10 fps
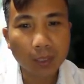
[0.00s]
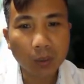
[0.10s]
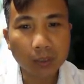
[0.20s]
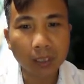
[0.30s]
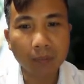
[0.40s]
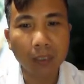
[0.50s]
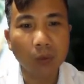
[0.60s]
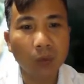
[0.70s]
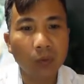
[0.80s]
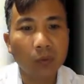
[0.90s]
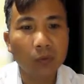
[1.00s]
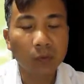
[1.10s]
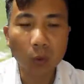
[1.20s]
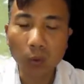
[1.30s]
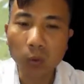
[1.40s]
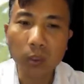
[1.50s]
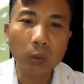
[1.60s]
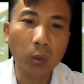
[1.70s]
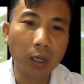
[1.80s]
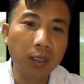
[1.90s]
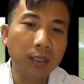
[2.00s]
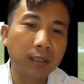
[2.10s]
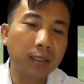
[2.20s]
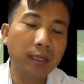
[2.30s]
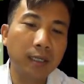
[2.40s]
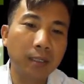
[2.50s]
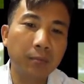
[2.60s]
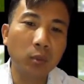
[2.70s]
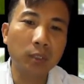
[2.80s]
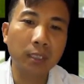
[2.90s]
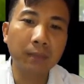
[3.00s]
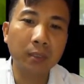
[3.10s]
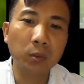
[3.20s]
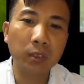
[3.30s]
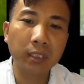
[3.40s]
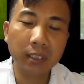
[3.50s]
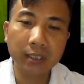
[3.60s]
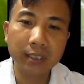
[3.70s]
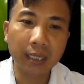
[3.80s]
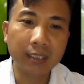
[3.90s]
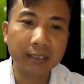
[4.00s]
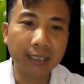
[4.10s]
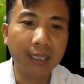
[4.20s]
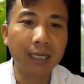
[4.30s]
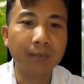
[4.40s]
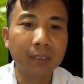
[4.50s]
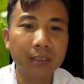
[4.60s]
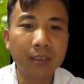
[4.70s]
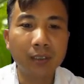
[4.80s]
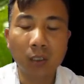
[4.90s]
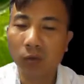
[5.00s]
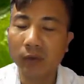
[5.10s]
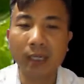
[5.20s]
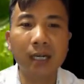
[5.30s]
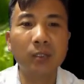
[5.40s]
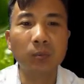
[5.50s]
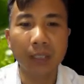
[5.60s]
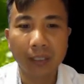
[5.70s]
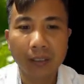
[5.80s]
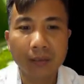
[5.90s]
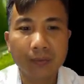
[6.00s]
điều trị bệnh gút vô cùng hiệu quả. Đây là một cái bài thuốc đơn giản, dễ làm nhưng không phải ai cũng biết.